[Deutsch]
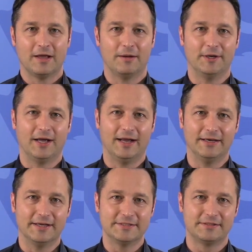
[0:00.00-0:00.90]
Aber der
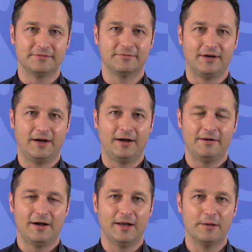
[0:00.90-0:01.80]
Anlass
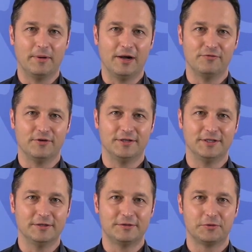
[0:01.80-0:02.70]
war allemal
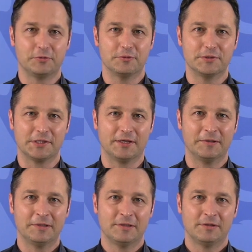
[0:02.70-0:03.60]
verdient.
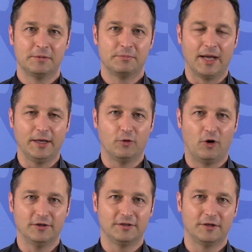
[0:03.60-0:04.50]
Unser
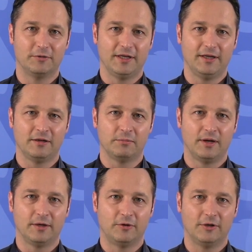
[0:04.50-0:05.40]
Beigeordneter und
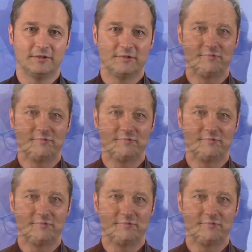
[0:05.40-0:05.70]
Ehrenbeigeordneter